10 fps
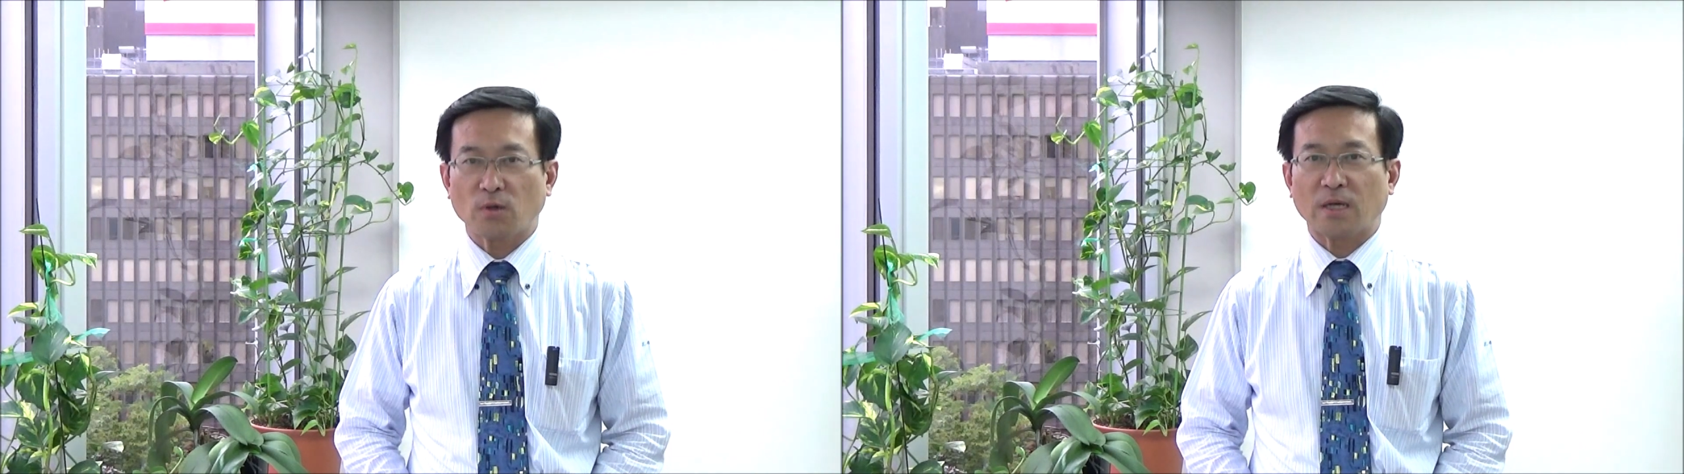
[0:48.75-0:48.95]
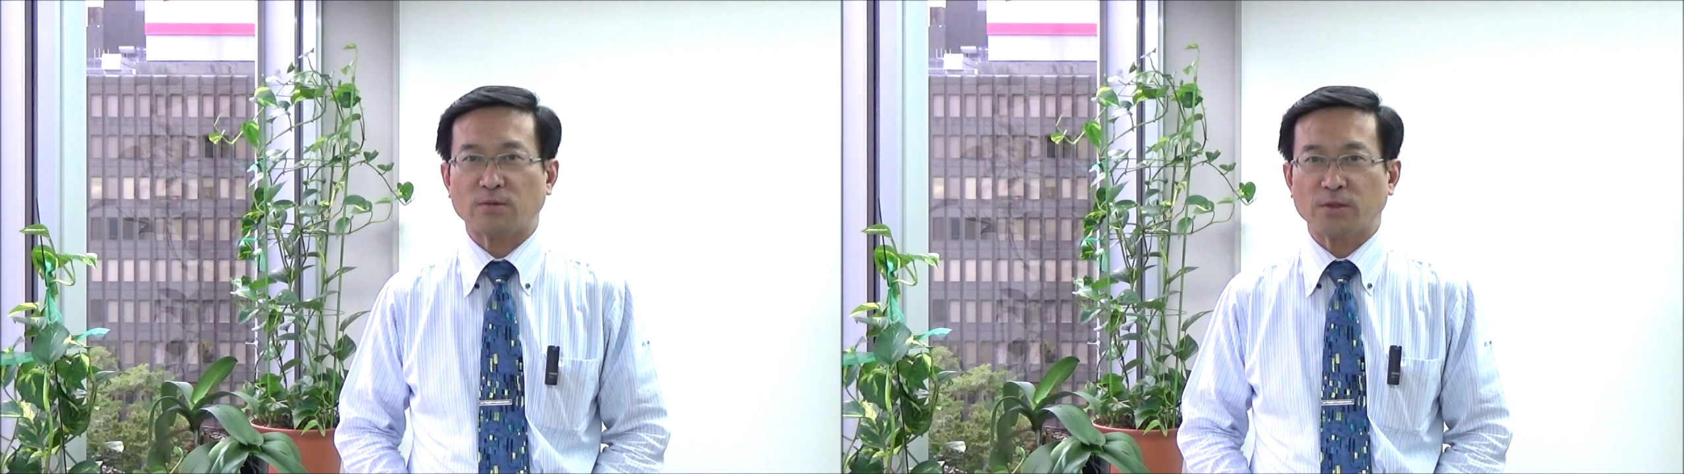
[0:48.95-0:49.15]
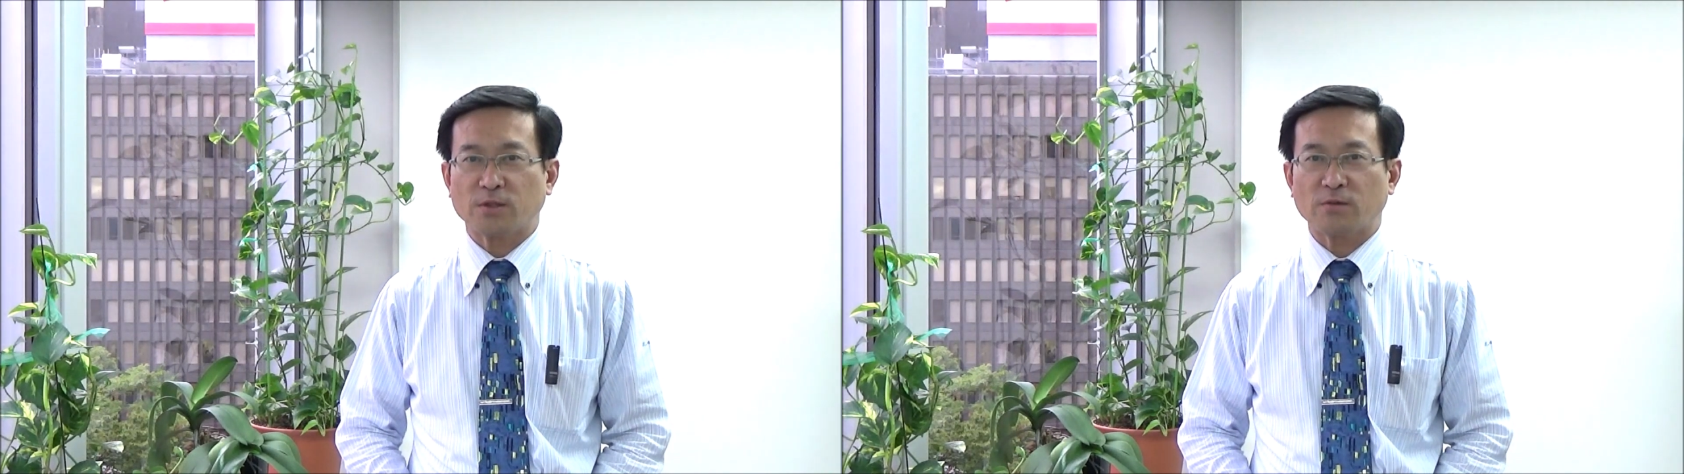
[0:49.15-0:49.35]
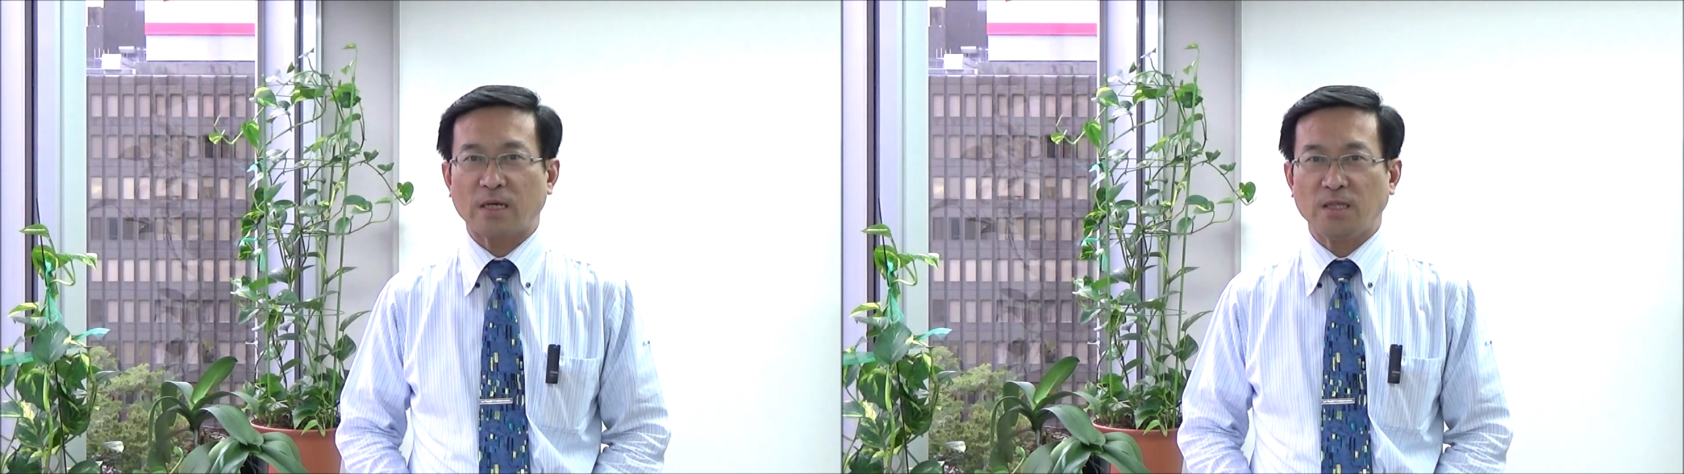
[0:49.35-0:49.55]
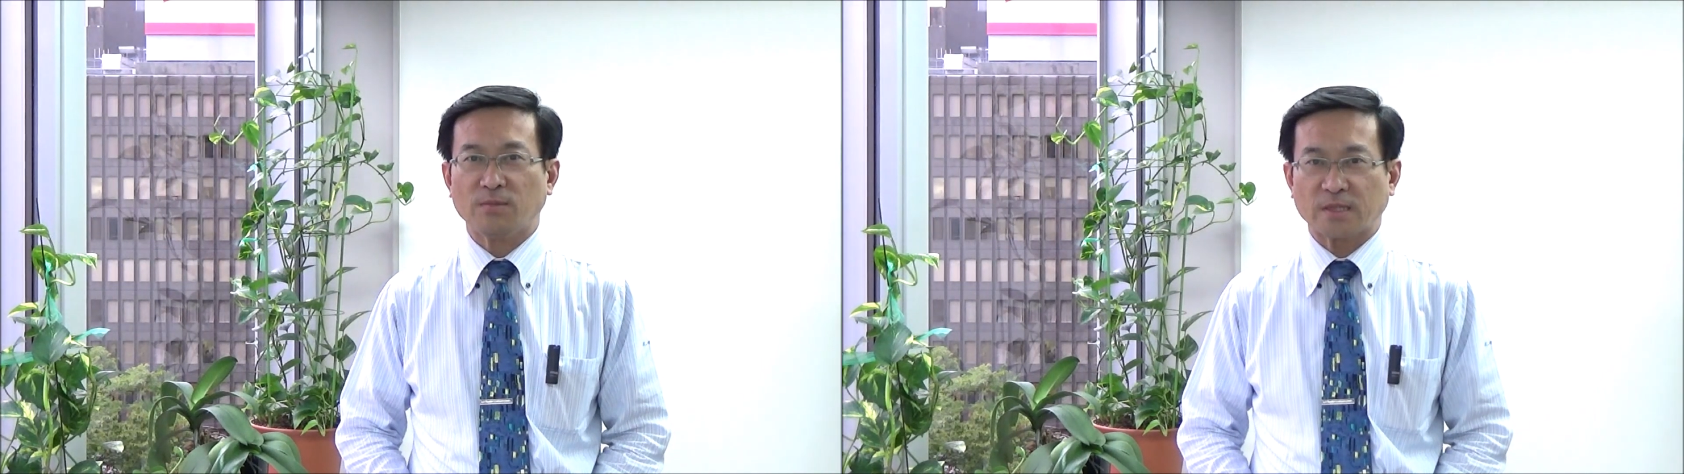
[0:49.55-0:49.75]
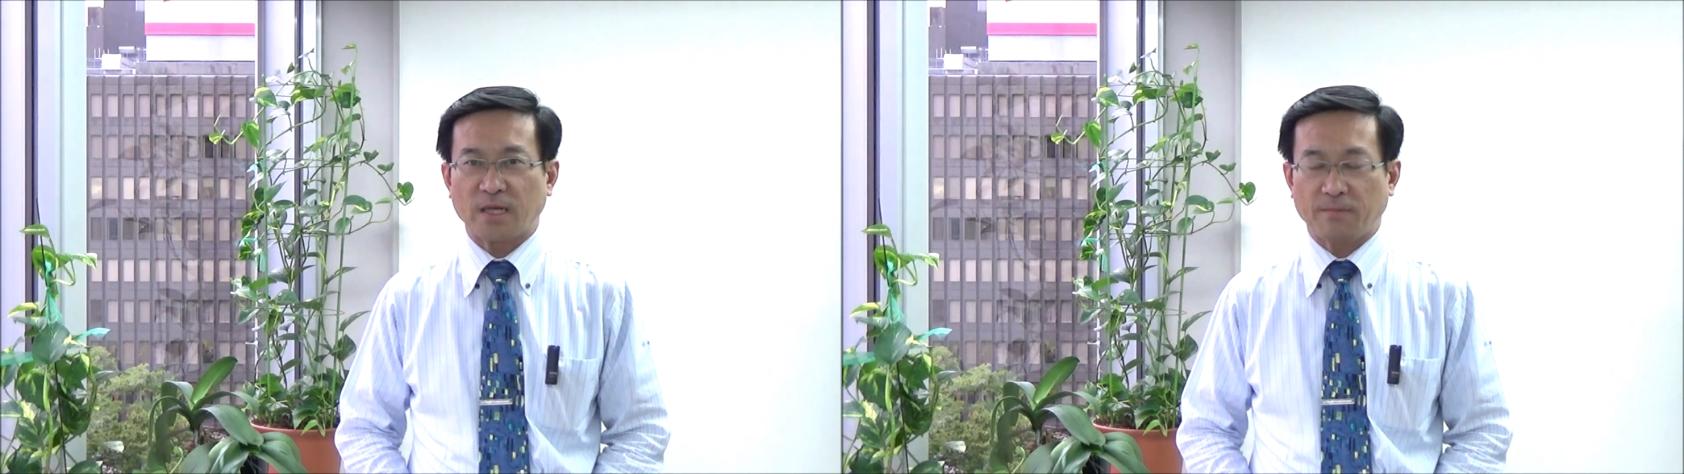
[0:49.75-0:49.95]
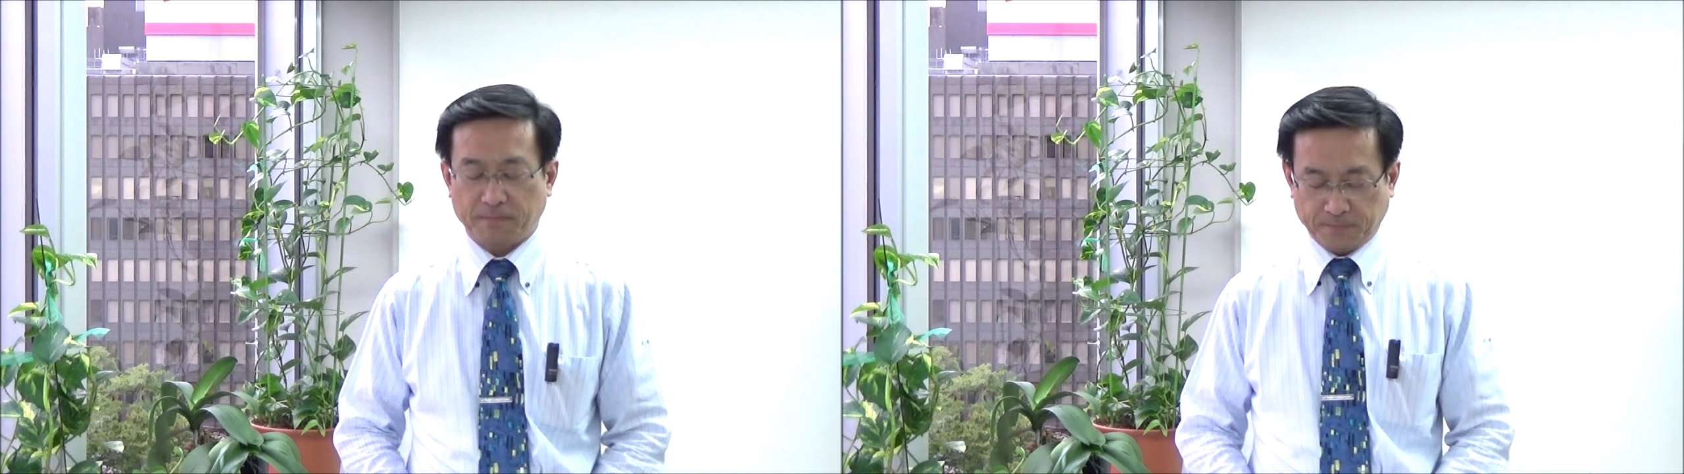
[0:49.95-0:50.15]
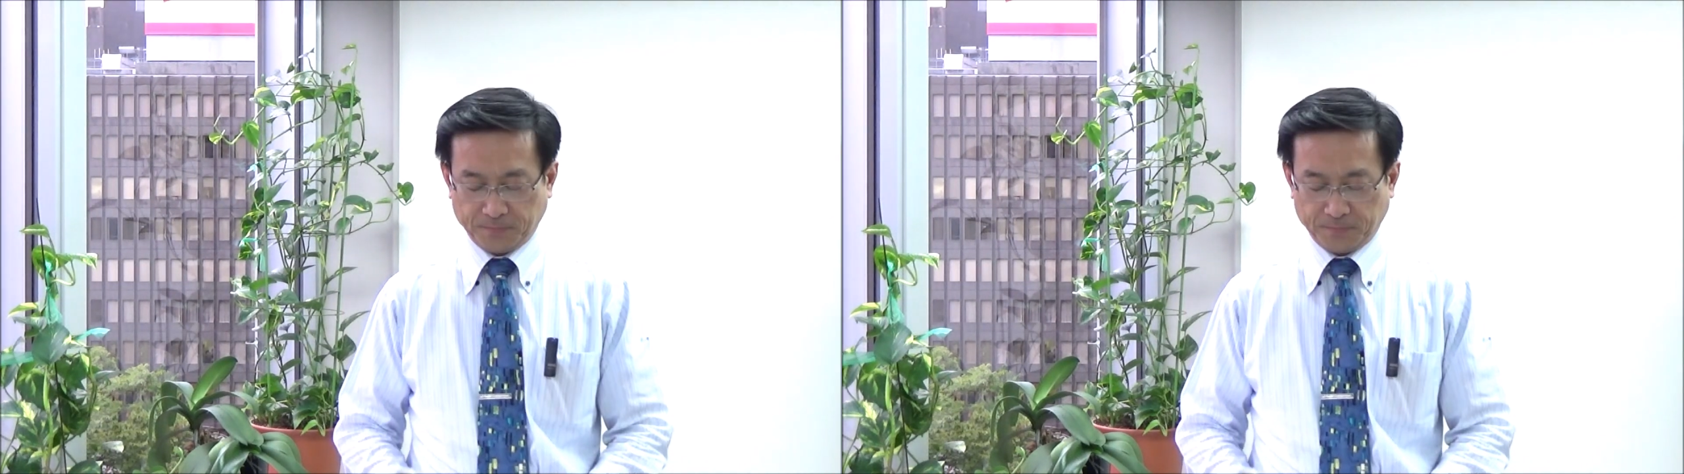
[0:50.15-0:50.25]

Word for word: とは普通は言いません